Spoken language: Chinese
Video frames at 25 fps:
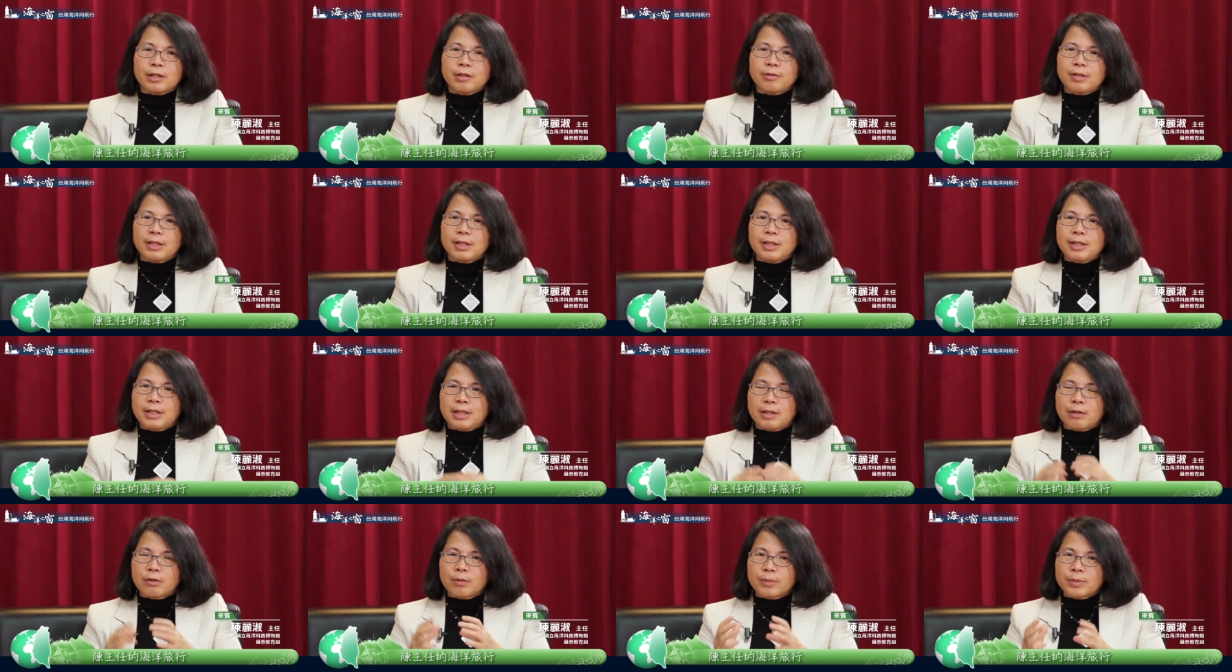因为以
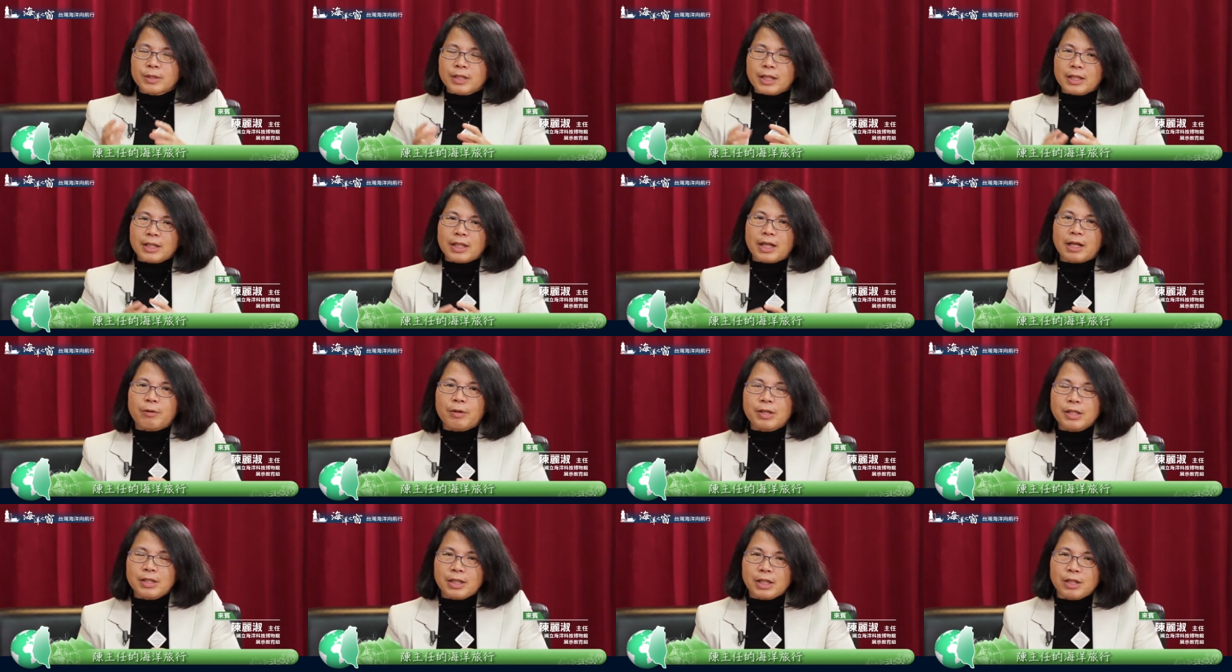前我们在
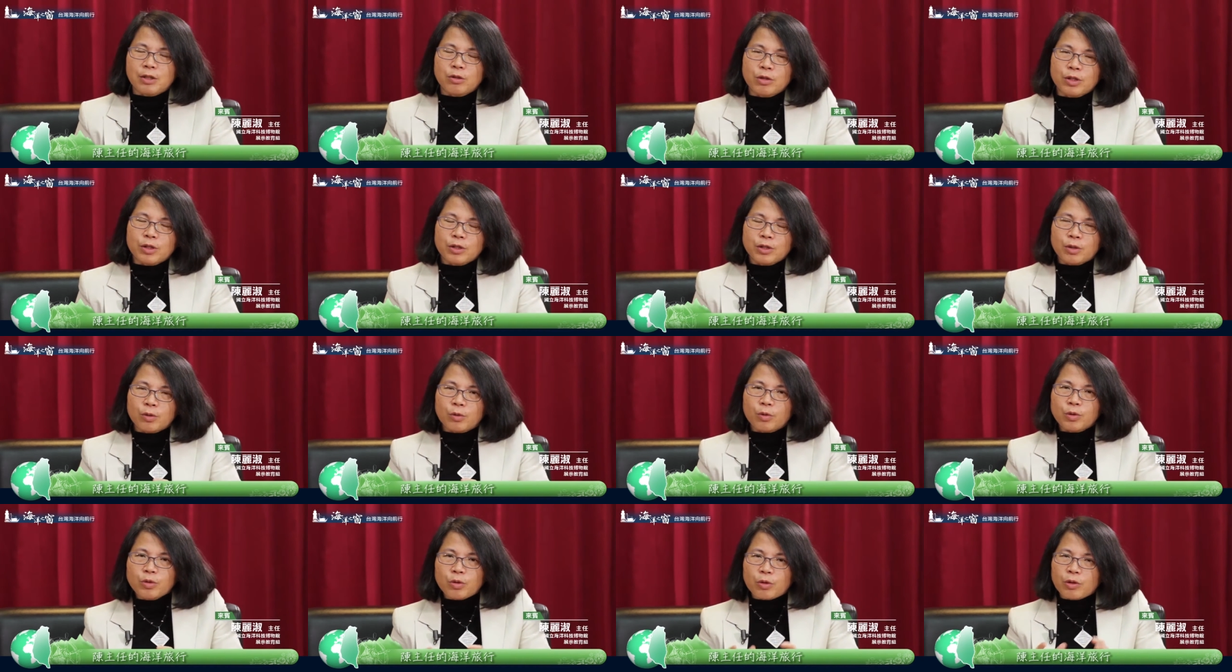台湾潜水的
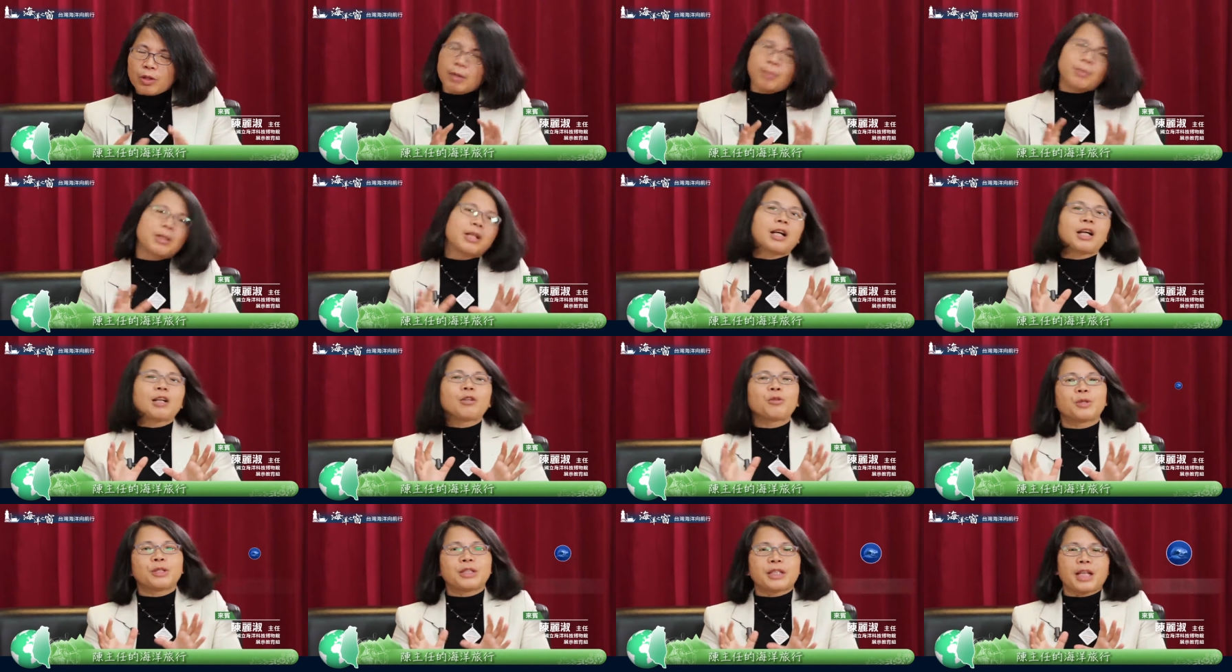时候，我从来没
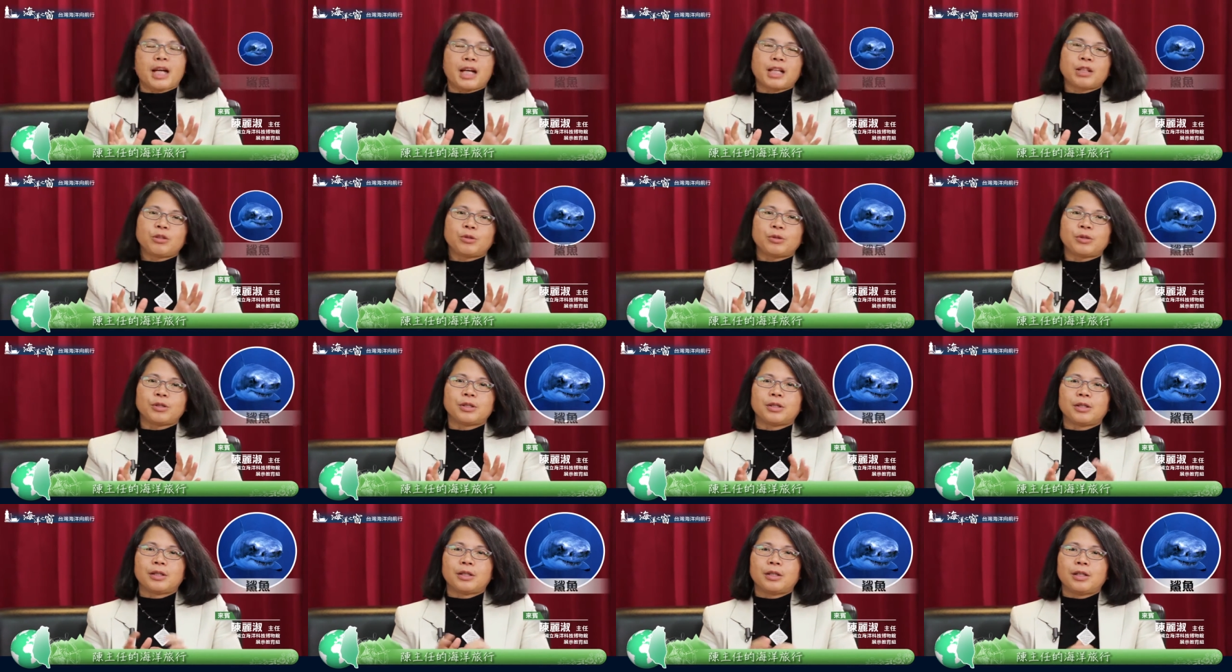看过鲨鱼。